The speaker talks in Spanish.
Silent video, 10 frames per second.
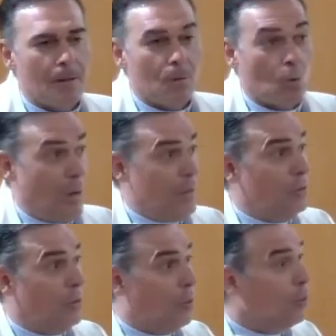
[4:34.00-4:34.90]

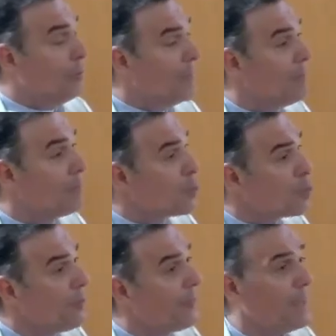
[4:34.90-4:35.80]
Cuando un miembro
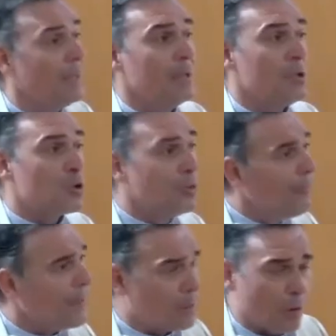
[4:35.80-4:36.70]
sufre,
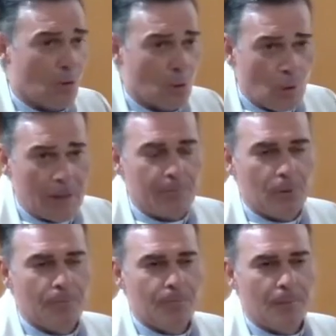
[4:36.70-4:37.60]
sufre todo el
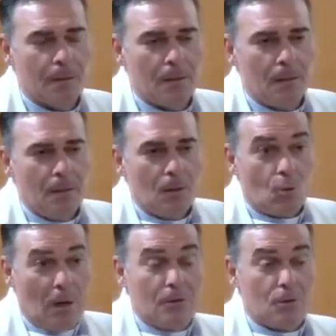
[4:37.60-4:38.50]
cuerpo.
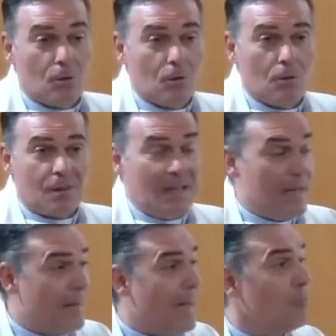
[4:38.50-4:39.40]
Cuando
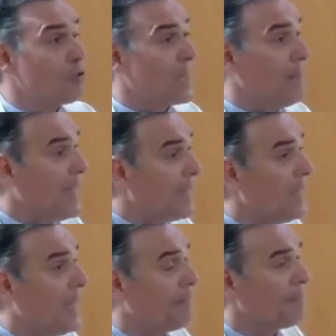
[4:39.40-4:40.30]
celebramos que
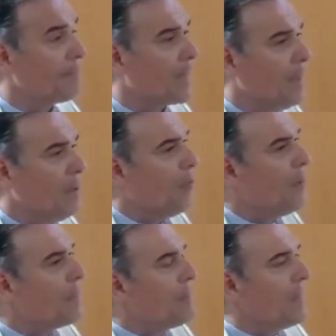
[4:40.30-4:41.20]
María fue
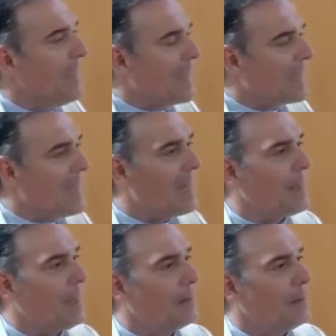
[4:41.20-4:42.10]

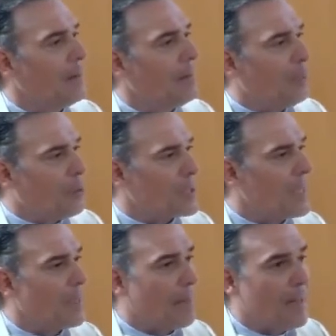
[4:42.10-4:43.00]
privilegiada por
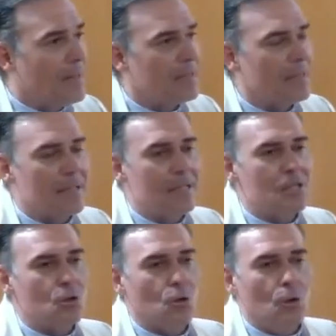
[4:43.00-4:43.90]
ser la madre de
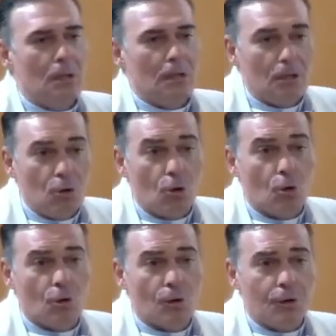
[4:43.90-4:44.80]
Cristo y no
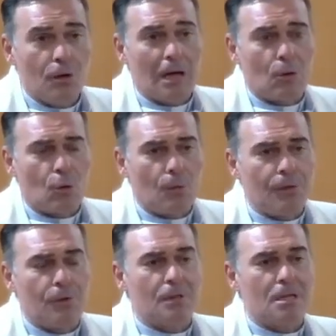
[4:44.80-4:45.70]
conoció la
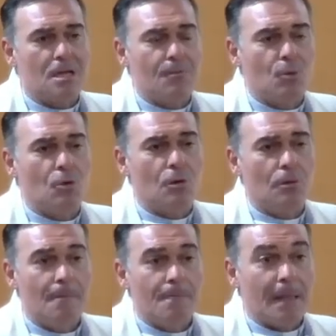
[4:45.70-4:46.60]
corrupción del
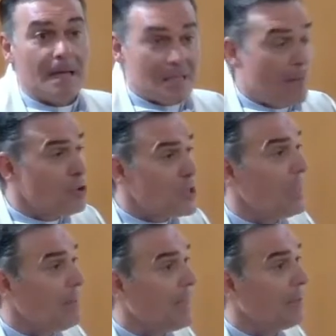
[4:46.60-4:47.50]
sepulcro, estamos
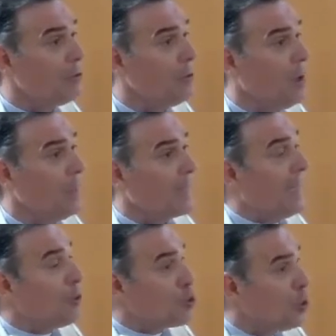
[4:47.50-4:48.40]
celebrando
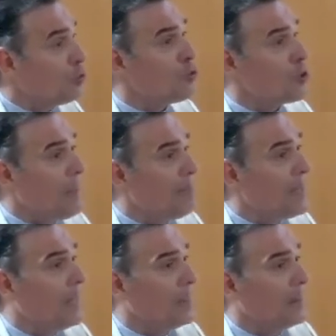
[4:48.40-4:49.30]
que nosotros
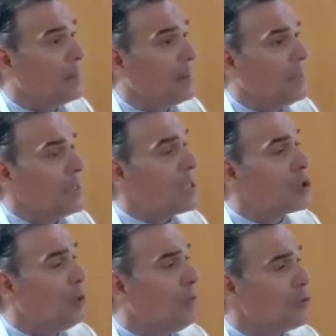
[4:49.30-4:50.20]
también si
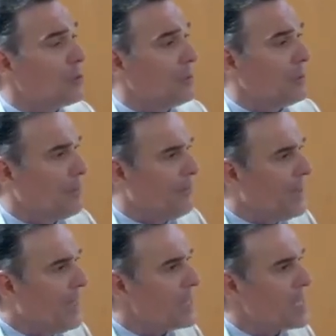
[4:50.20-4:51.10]
somos
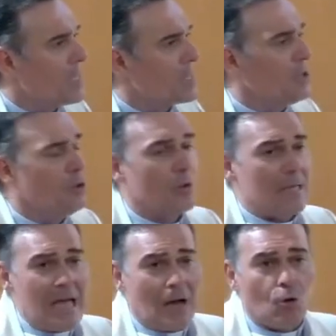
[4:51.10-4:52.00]
fieles al Señor
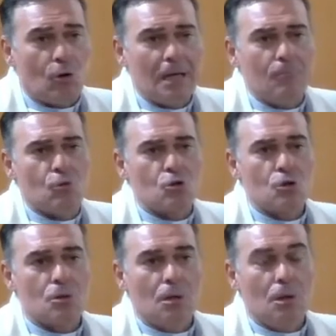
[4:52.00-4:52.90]
y
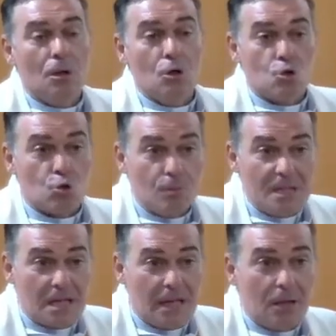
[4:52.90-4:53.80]
acogemos su
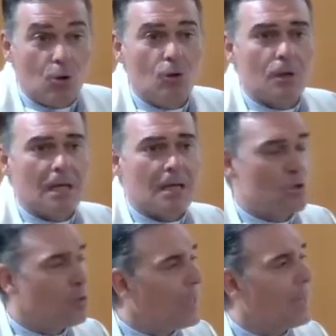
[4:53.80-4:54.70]
misericordia y
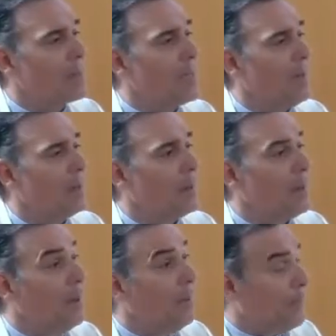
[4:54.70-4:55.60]
su gracia,
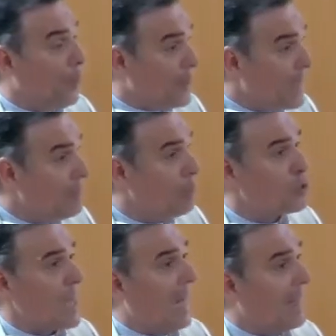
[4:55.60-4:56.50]

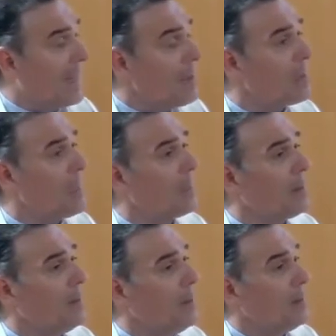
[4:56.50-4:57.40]
podremos
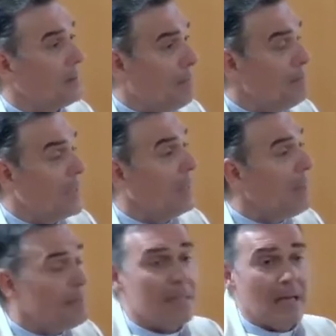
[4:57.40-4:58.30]
alcanzar también la
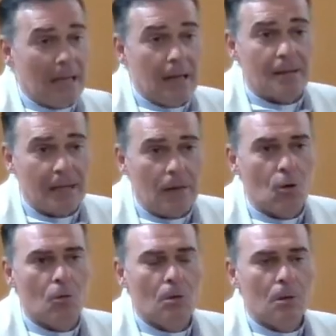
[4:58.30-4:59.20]
vida en el
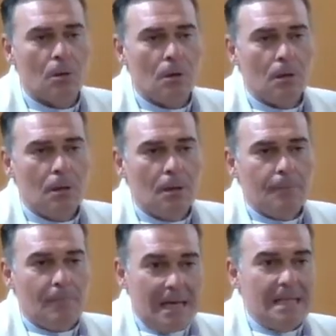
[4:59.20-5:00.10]
cielo.
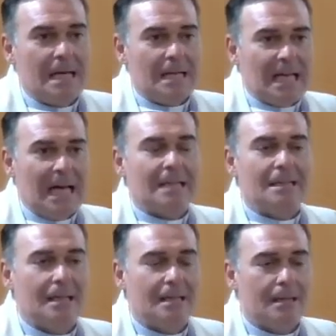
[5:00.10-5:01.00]
María ya la
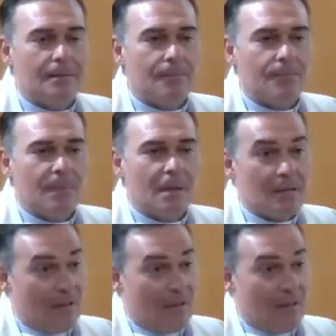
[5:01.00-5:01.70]
tiene de